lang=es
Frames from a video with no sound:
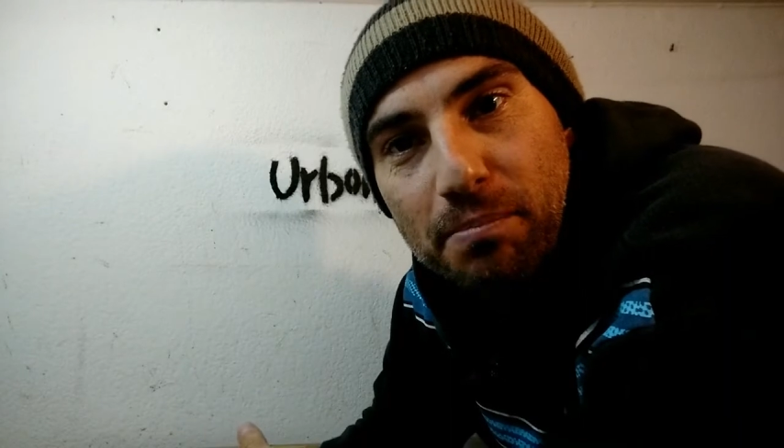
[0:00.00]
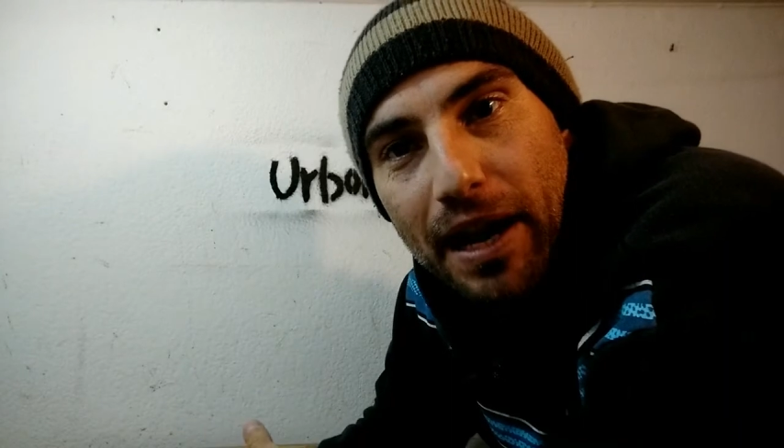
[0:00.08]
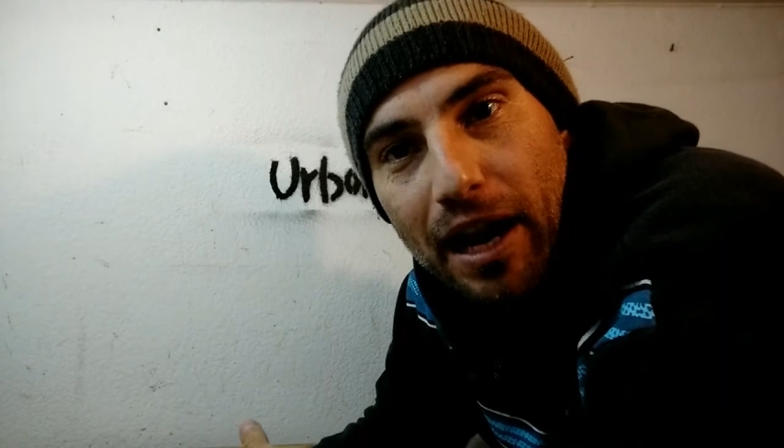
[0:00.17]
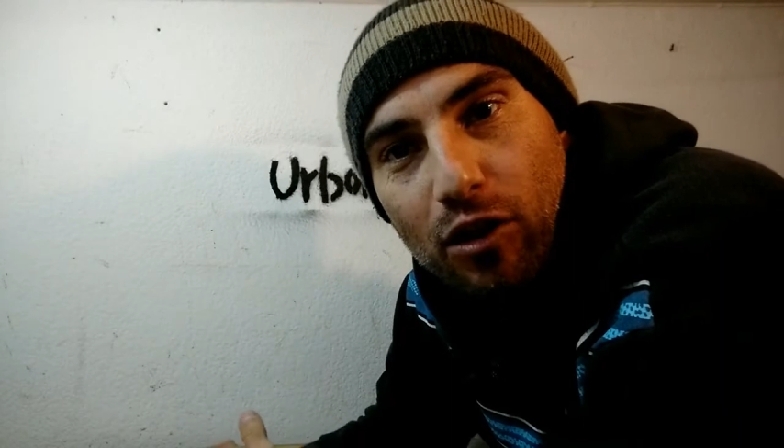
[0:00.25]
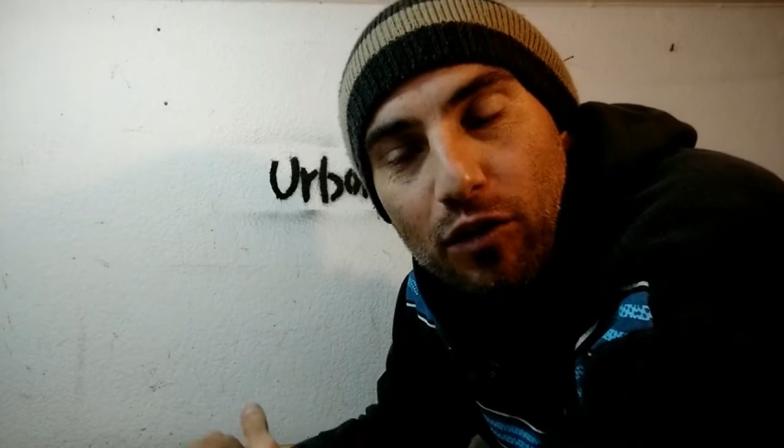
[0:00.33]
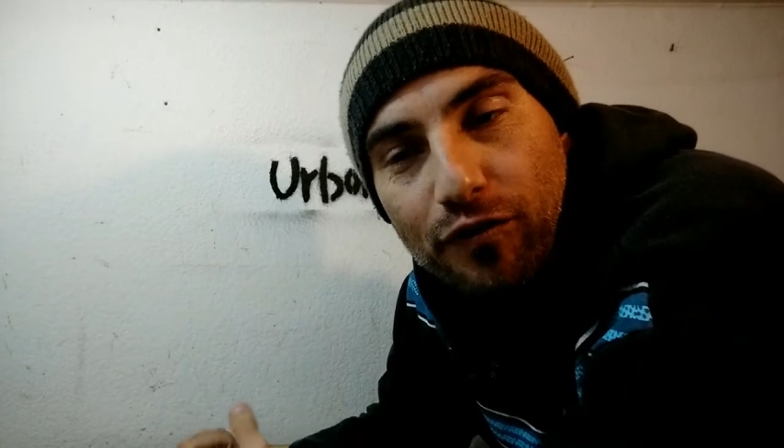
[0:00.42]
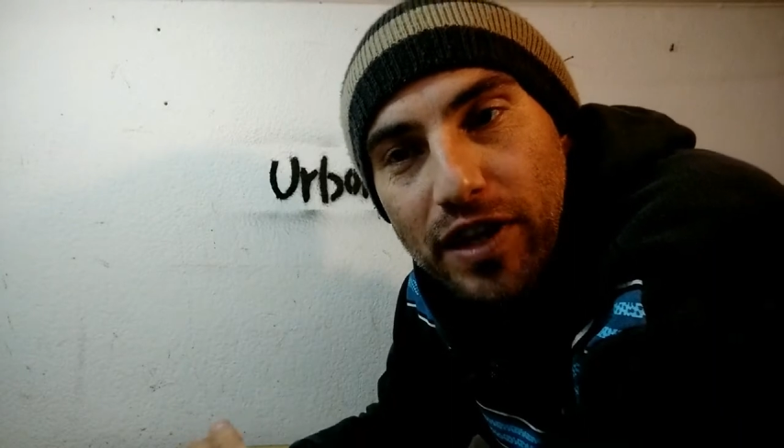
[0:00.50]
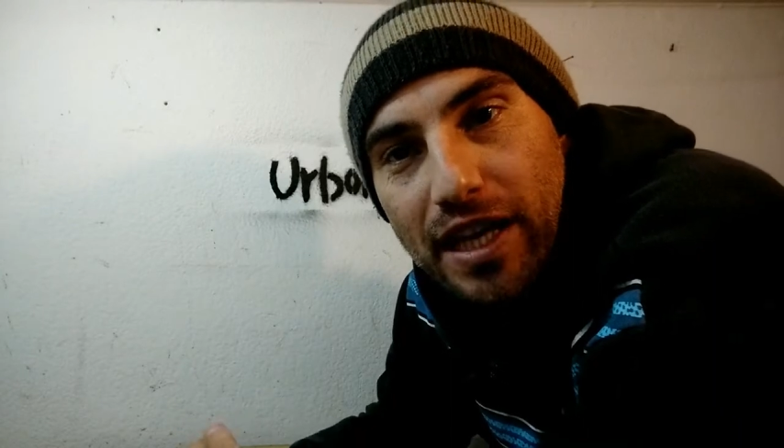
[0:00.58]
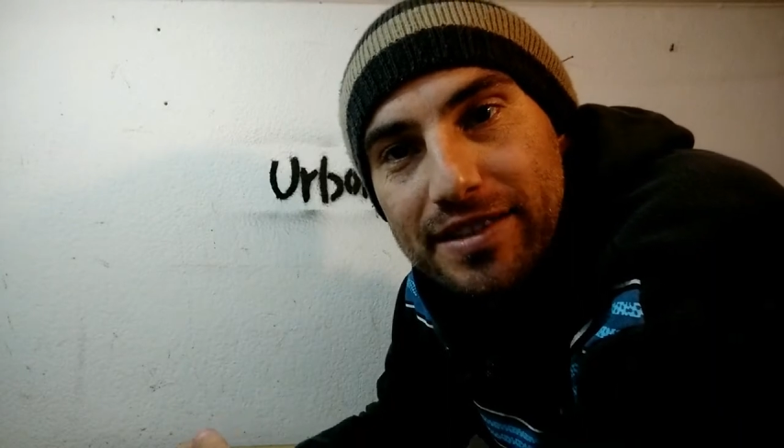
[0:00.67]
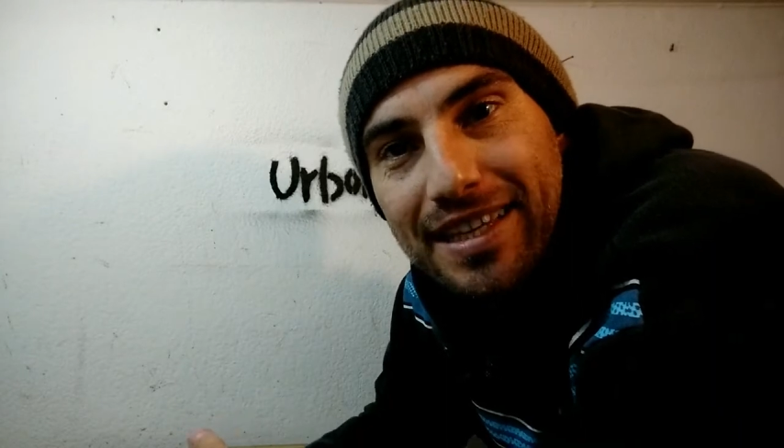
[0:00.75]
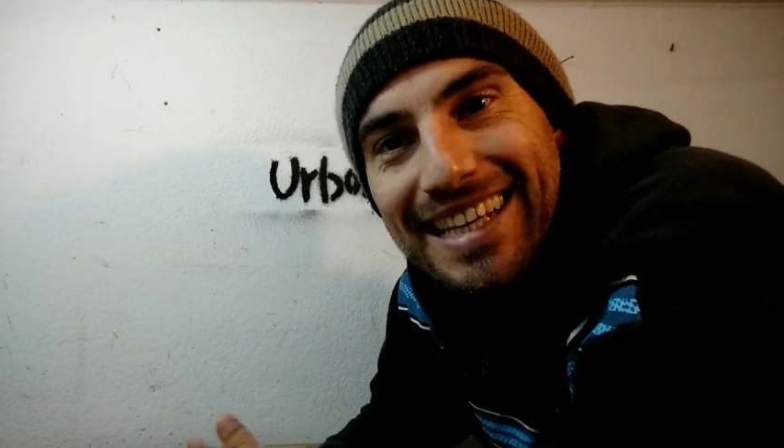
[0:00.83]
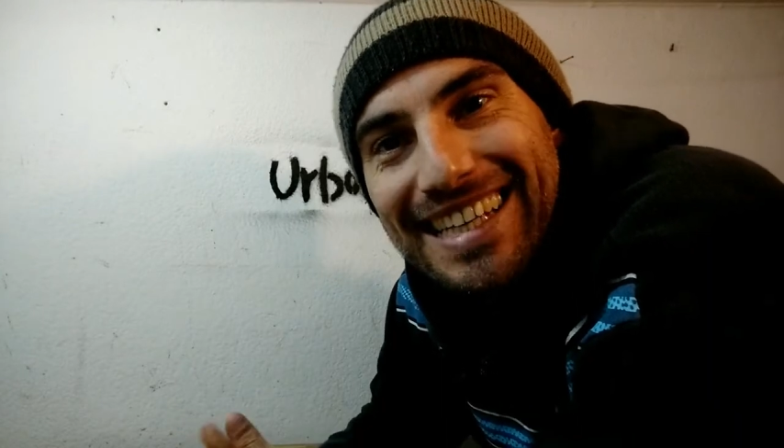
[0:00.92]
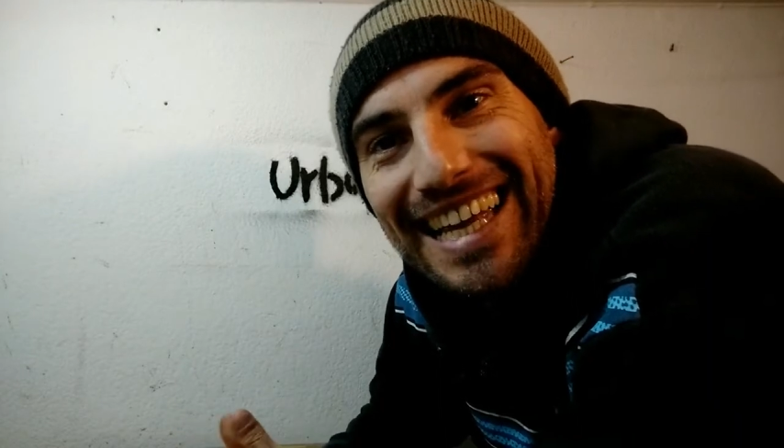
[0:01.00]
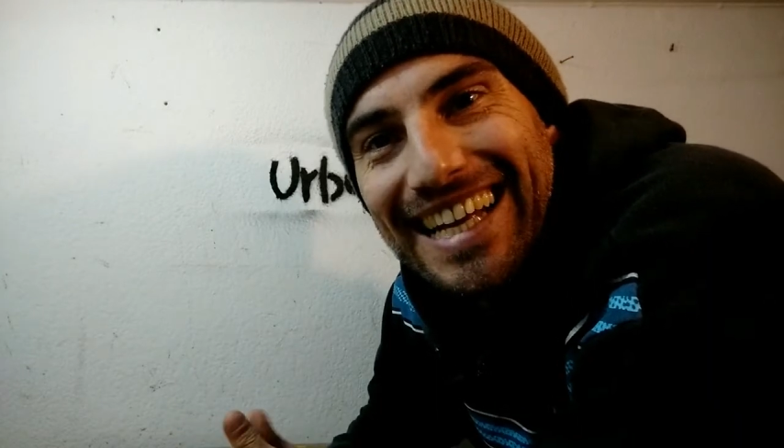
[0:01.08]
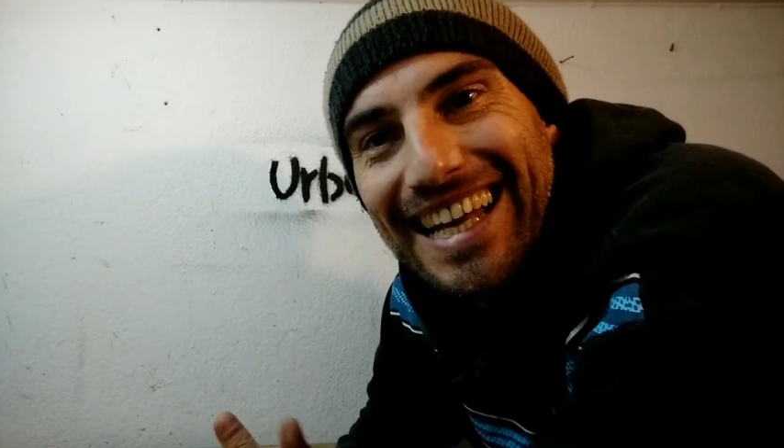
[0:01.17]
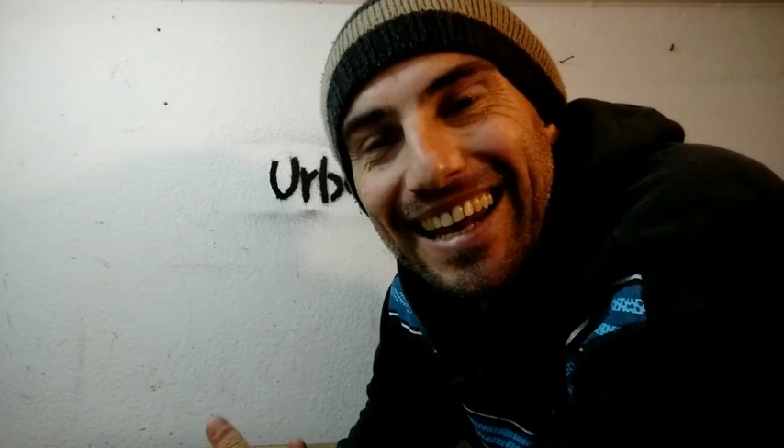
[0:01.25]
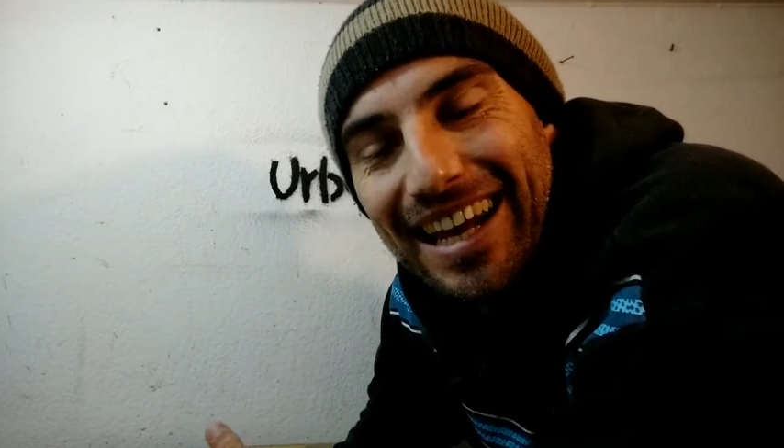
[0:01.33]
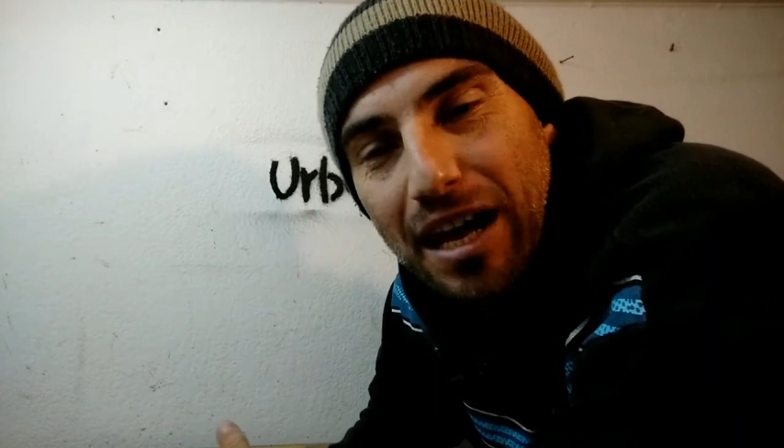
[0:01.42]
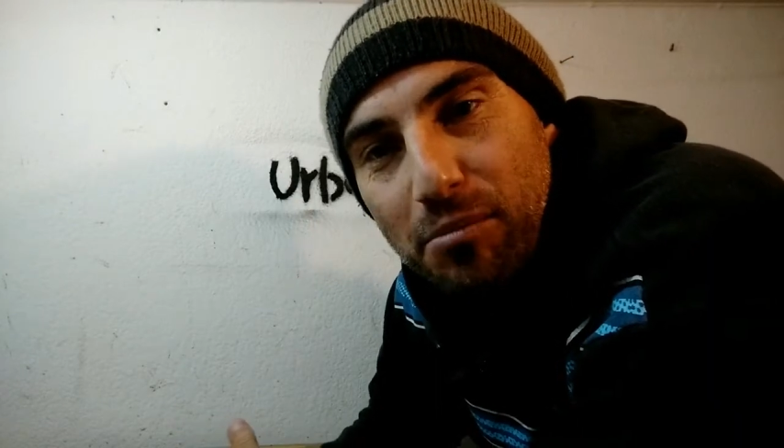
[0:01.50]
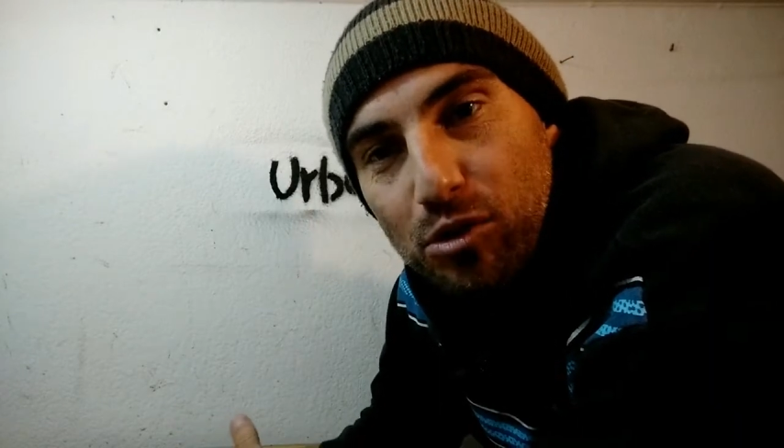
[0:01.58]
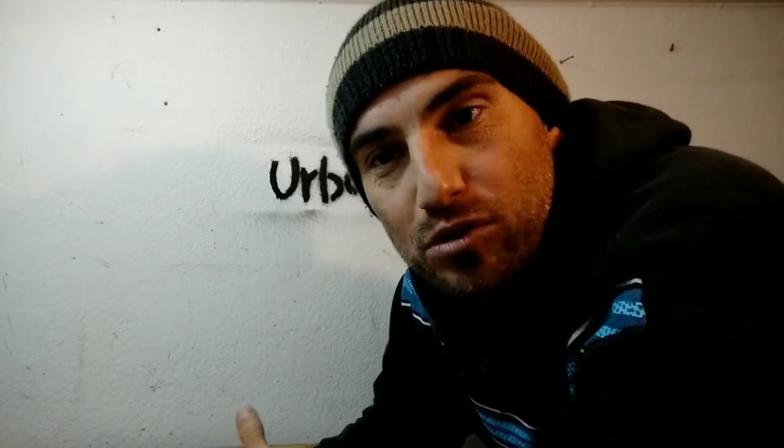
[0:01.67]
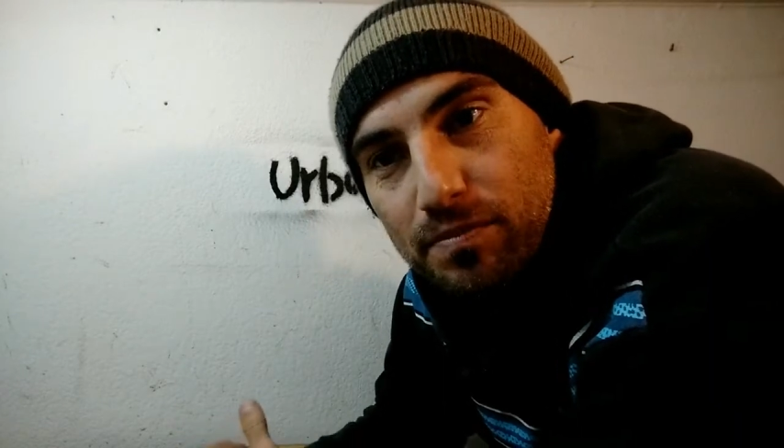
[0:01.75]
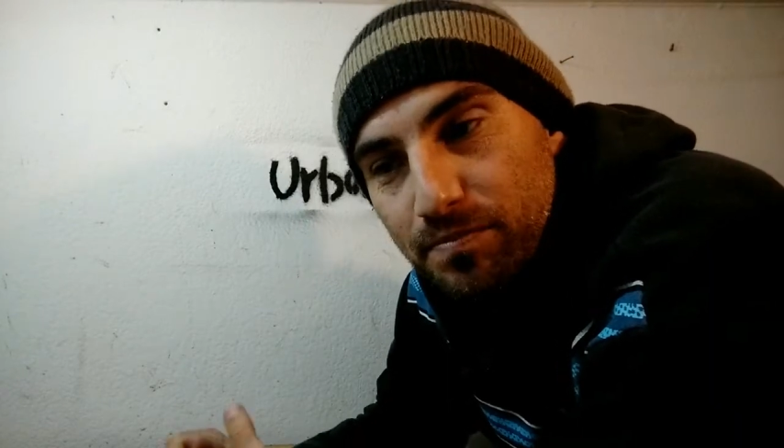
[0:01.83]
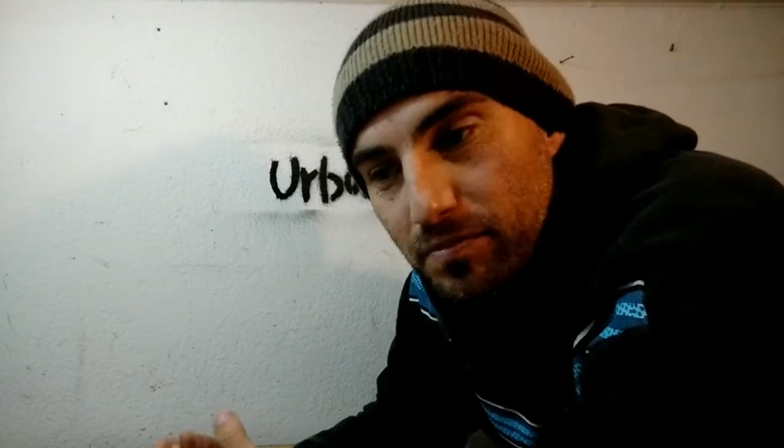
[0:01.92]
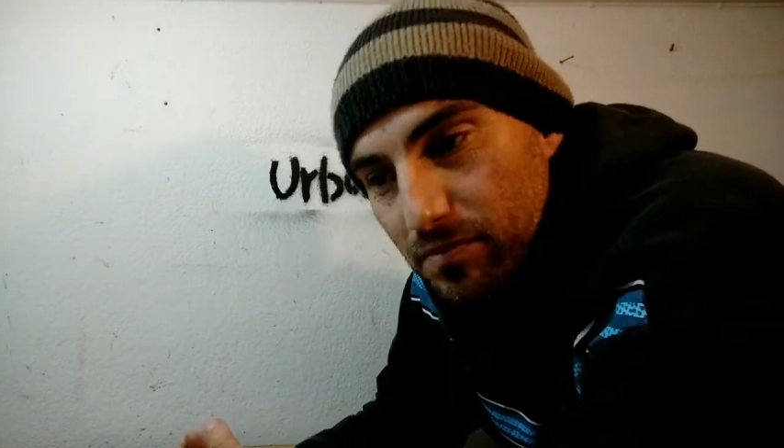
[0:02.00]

para los fines que querramos.